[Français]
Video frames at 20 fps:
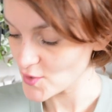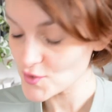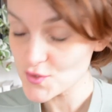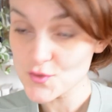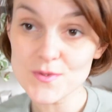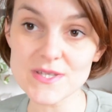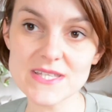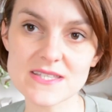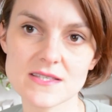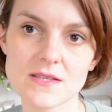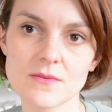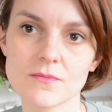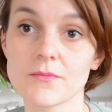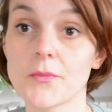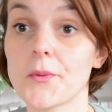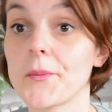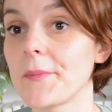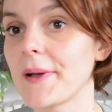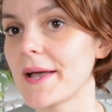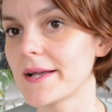Ensuite,
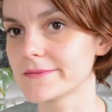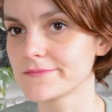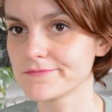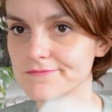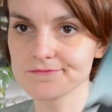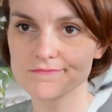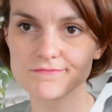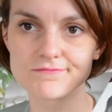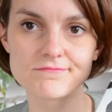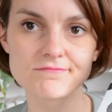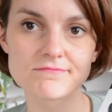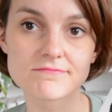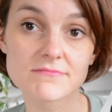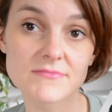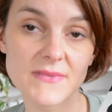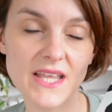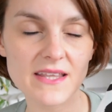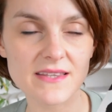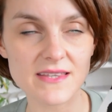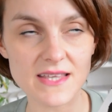bon ben,
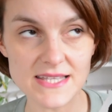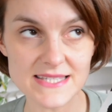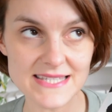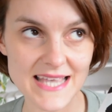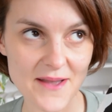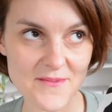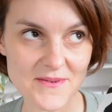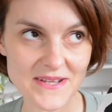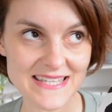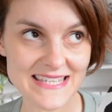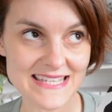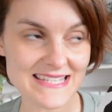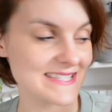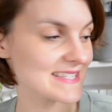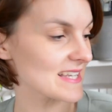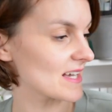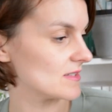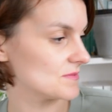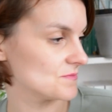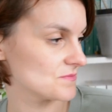des diables et des
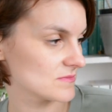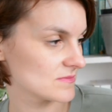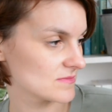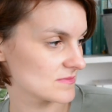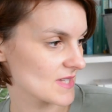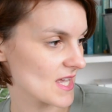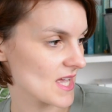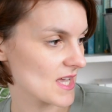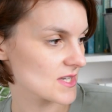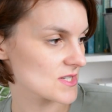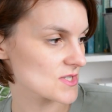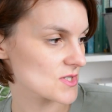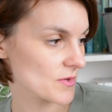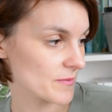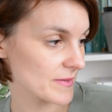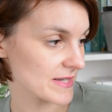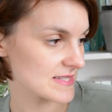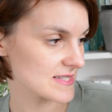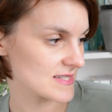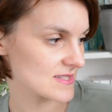saints.
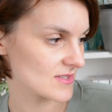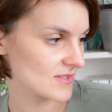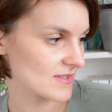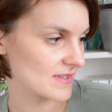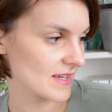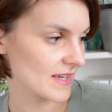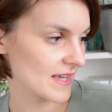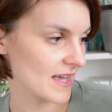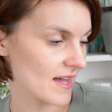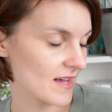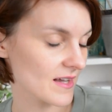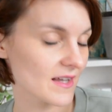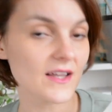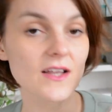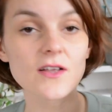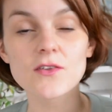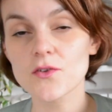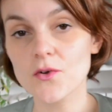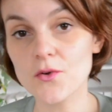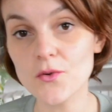Jean-Baptiste Andrea,
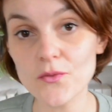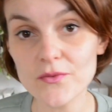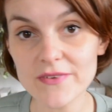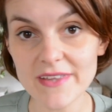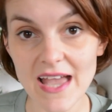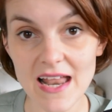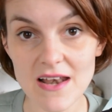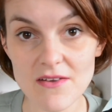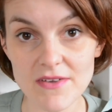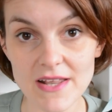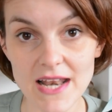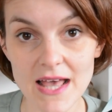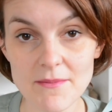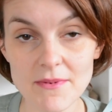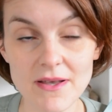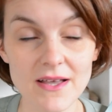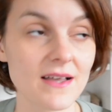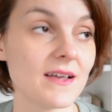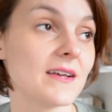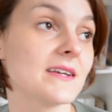tant qu'on est à lever la main,